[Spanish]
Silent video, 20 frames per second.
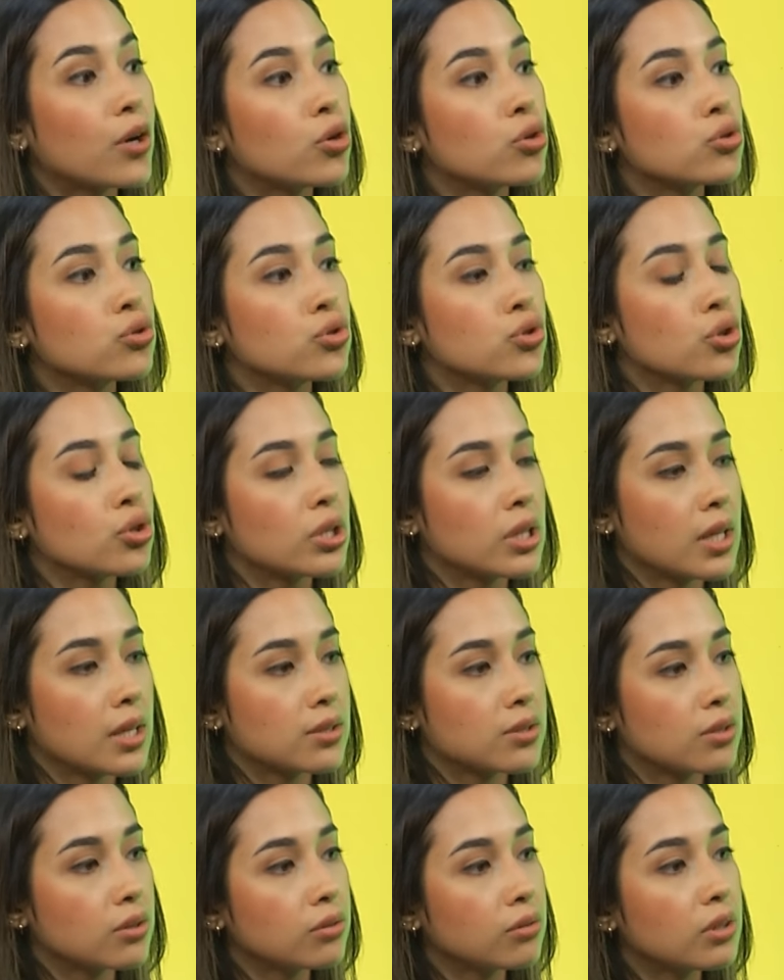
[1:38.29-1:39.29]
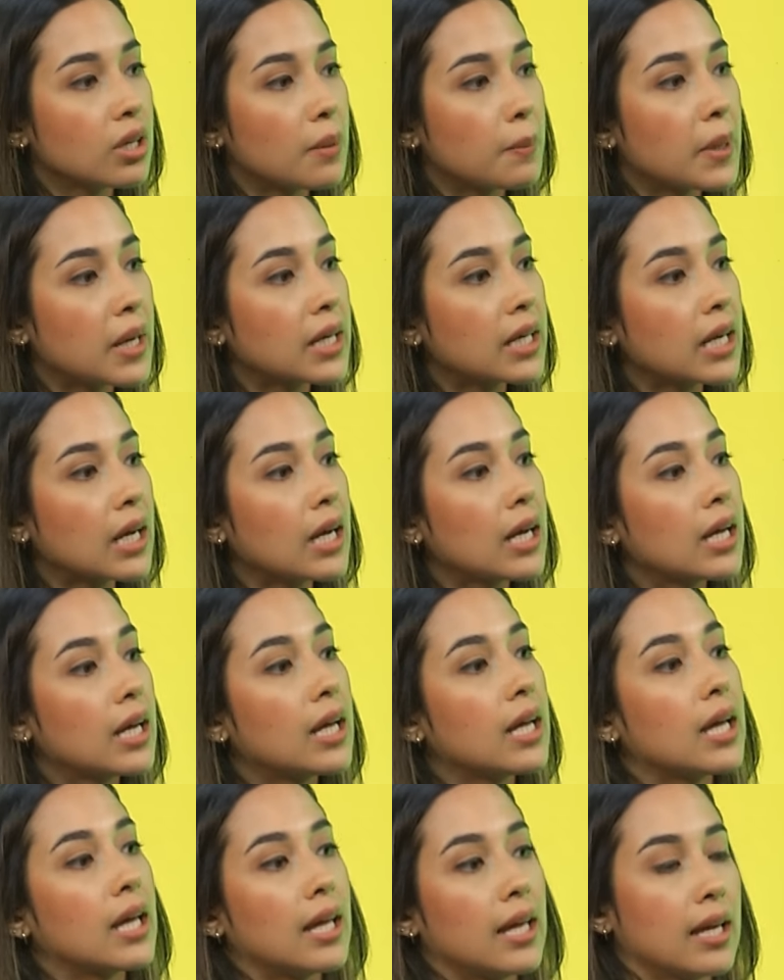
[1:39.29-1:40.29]
consolidación de una marca
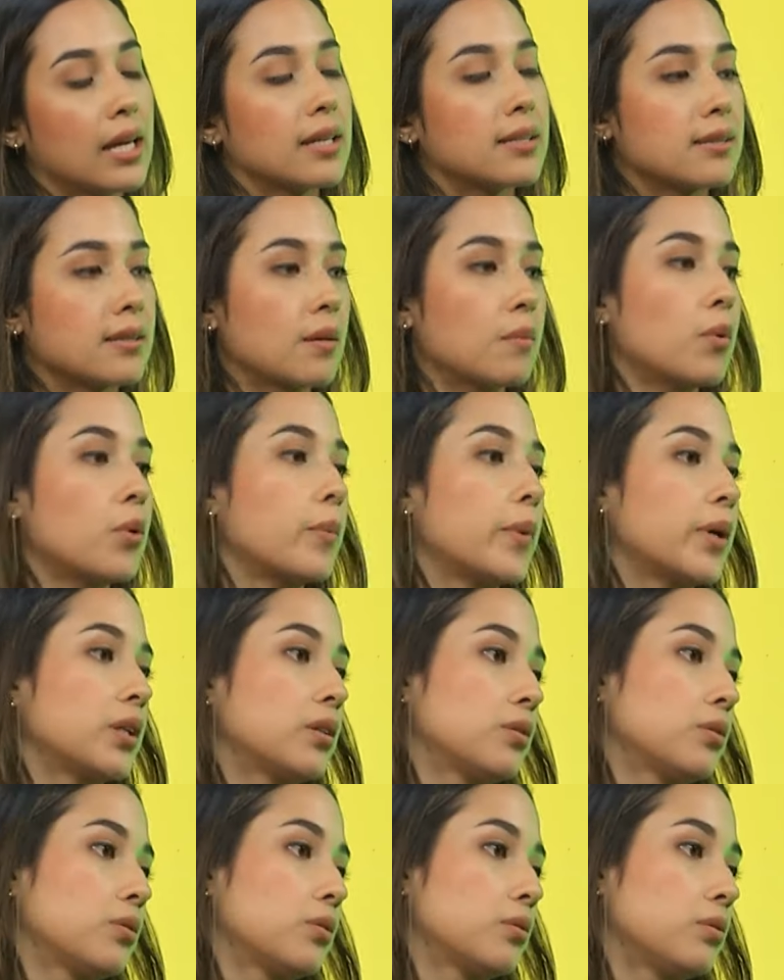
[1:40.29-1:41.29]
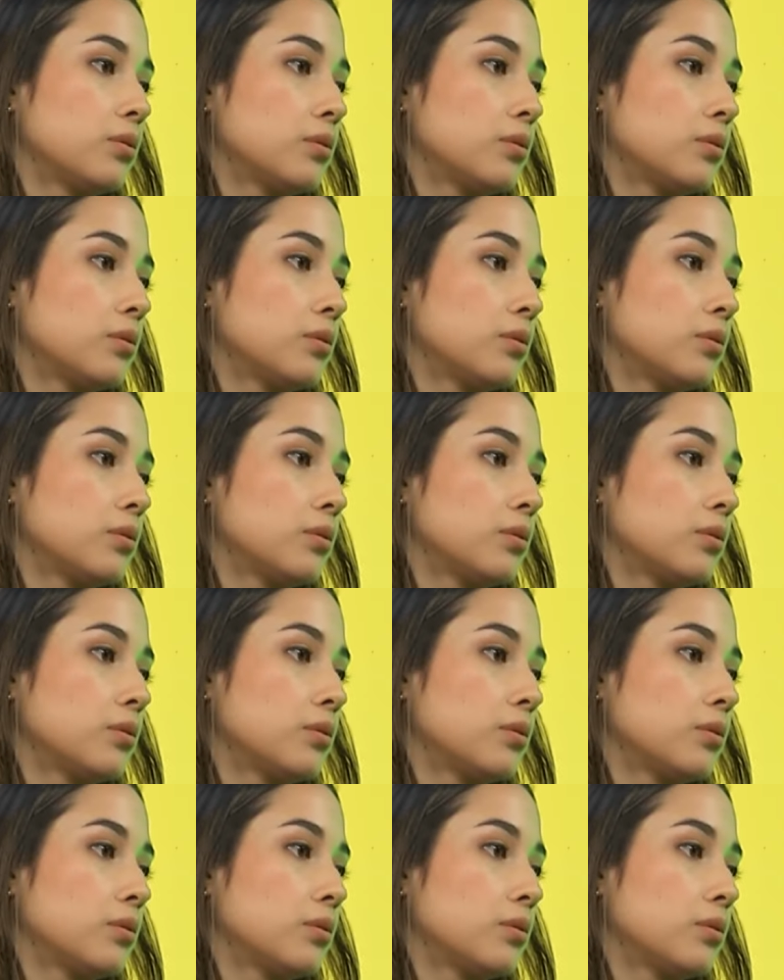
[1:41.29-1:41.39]
en este momento?